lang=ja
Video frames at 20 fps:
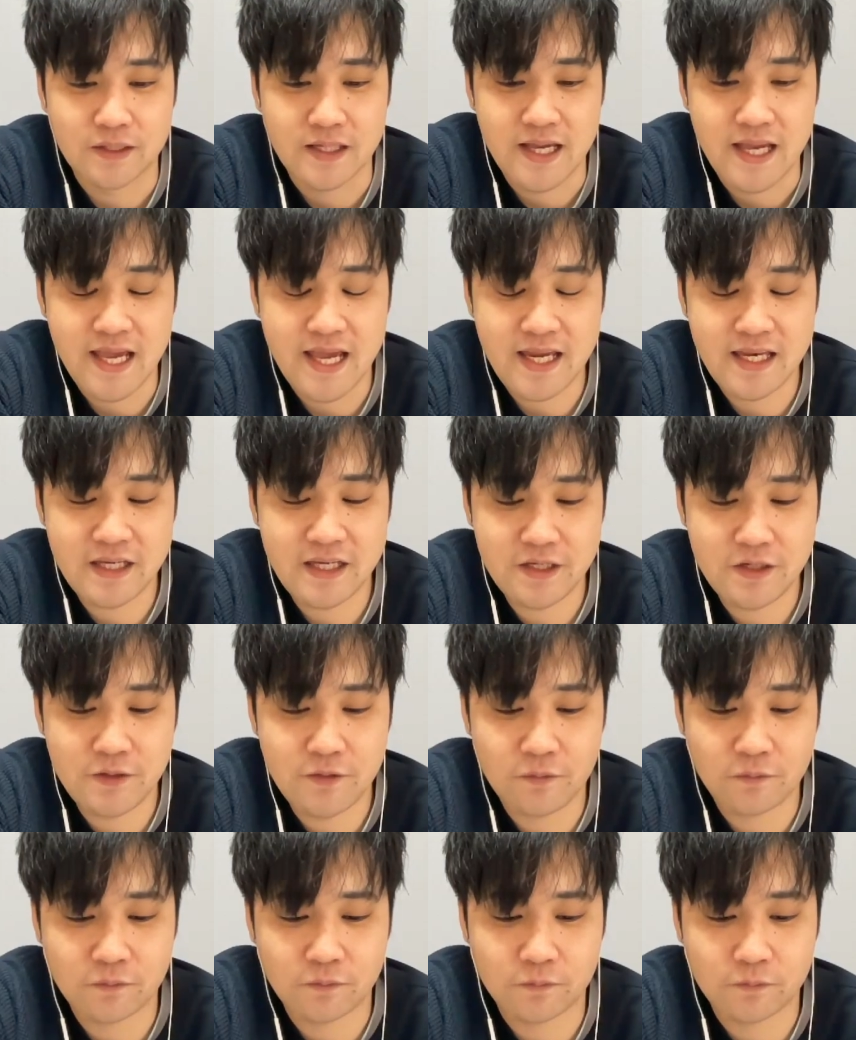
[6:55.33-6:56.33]

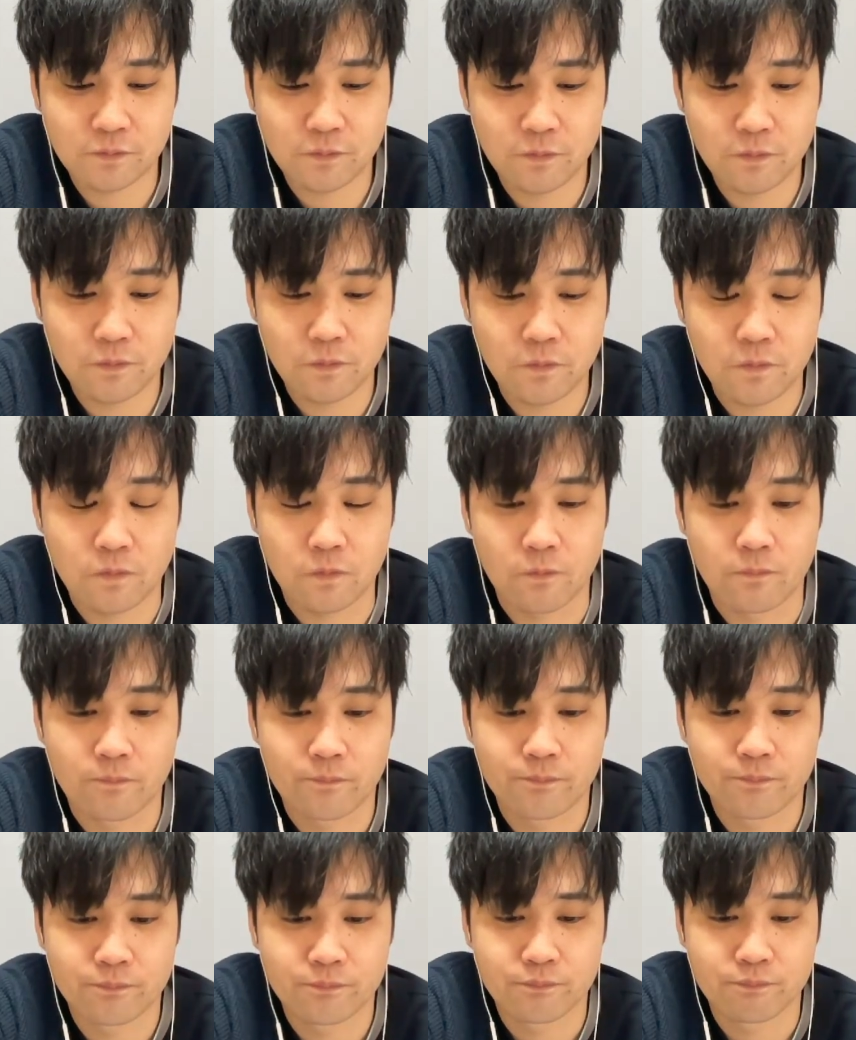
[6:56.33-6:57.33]
エリオと、
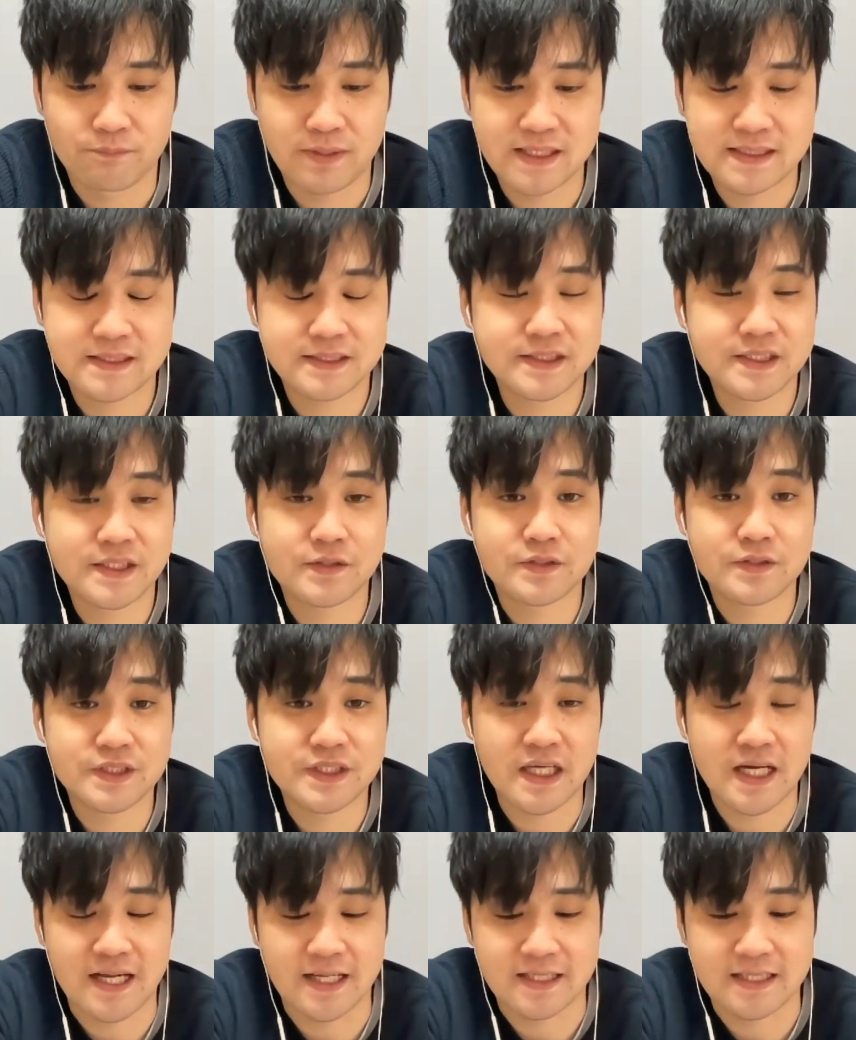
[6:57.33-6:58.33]
パステル
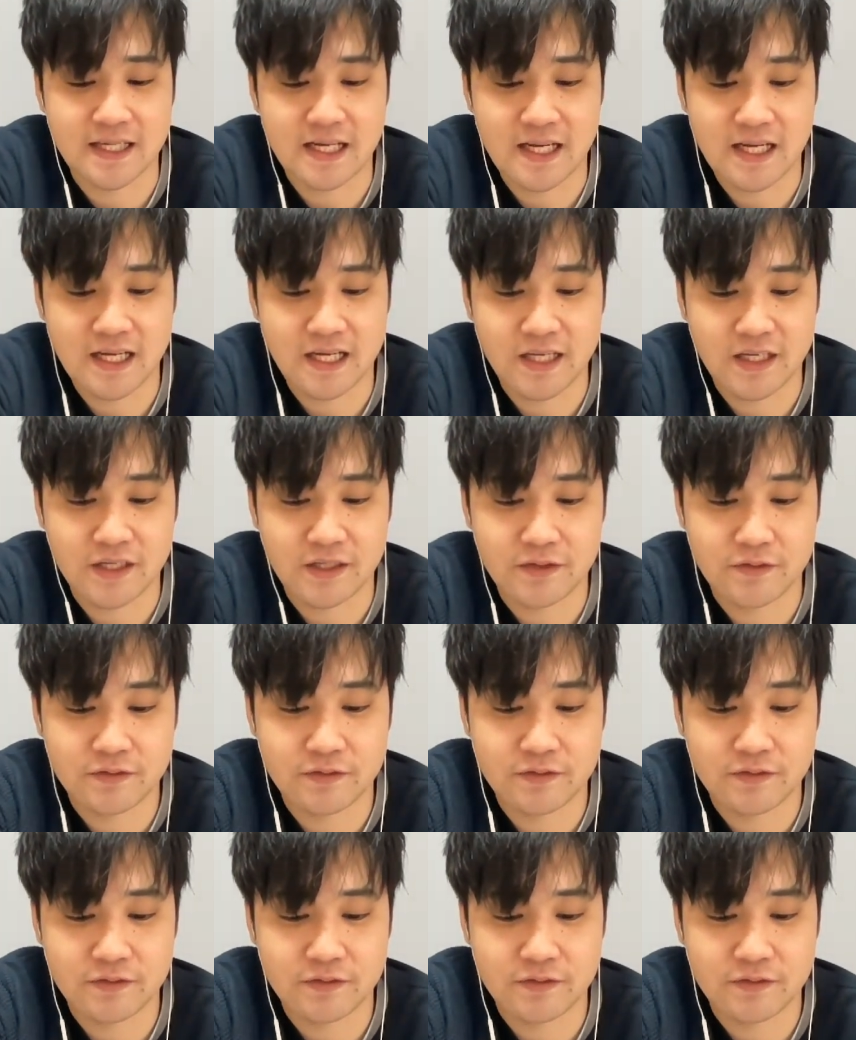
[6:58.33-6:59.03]
ちゃん、はい。